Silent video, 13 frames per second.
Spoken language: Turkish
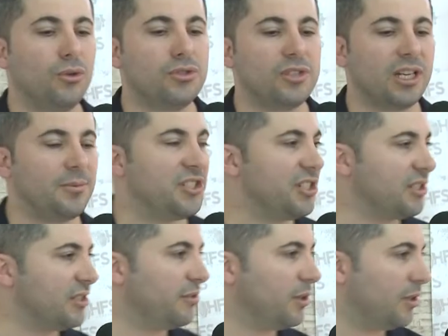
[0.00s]
Özel bir
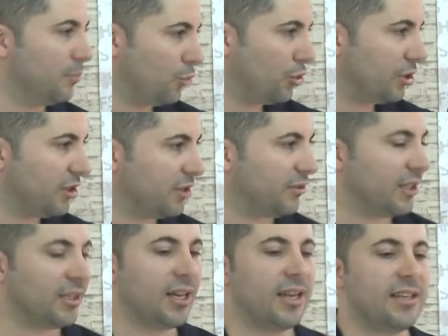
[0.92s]
cihazı ve boyaları
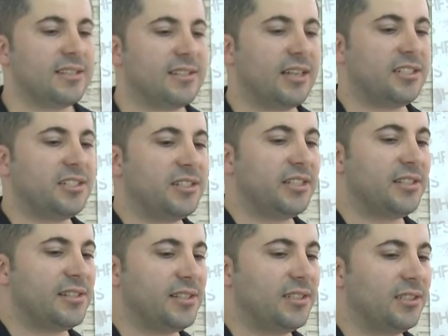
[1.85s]
var. Saç
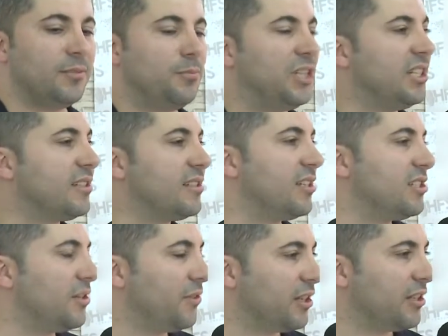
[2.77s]
derisini minik
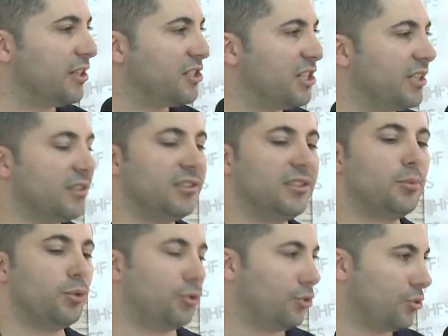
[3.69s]
saç efektleri şeklinde
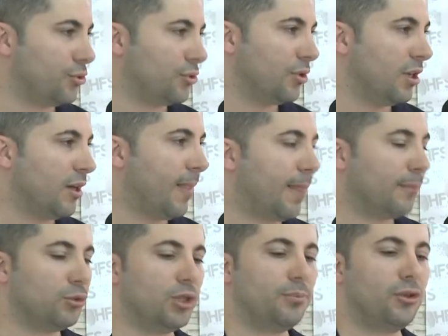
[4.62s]
boyuyoruz.
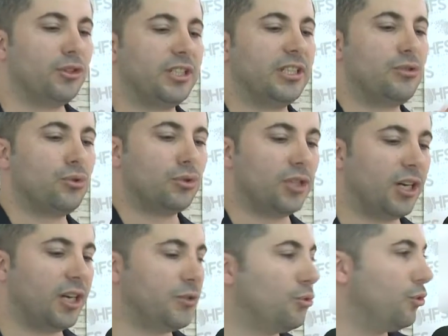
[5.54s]
Bu da bölgede çok
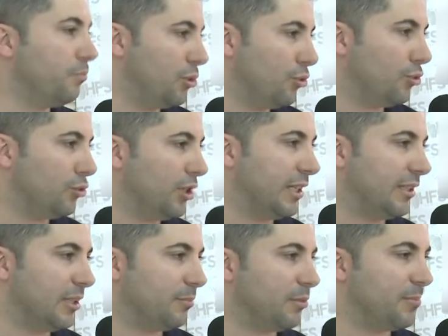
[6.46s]
daha yoğun bir görüntü
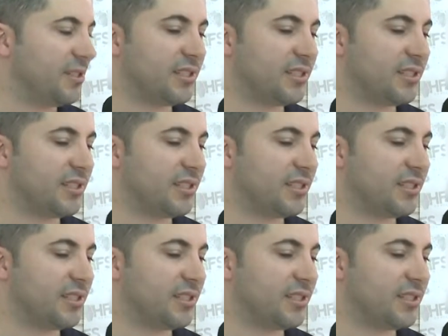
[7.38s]
elde etmemizi